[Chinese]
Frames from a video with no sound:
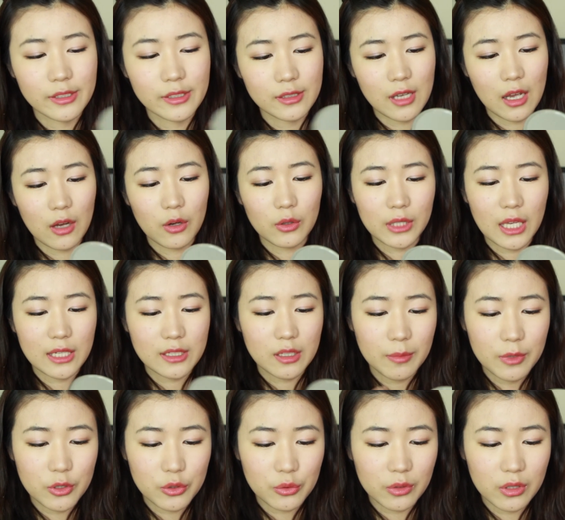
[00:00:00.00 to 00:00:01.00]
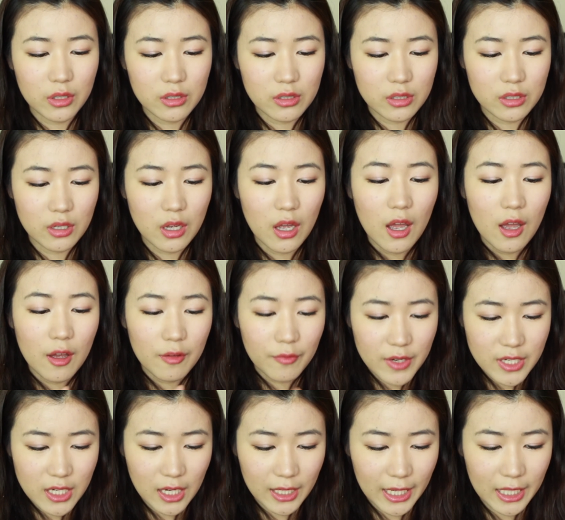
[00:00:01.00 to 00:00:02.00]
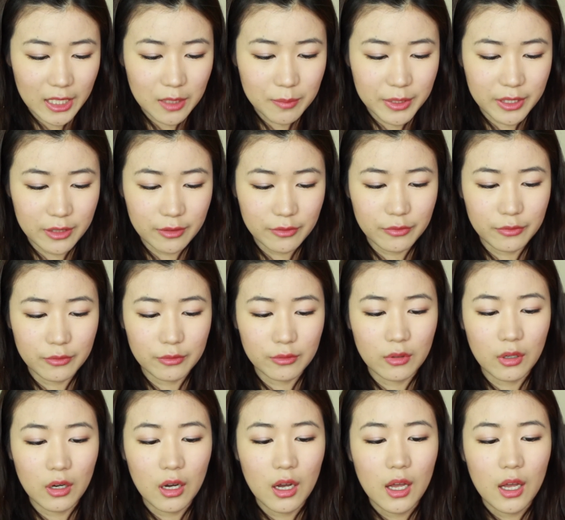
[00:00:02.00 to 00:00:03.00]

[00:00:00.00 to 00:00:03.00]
然后它上面说呢是非常干的皮肤，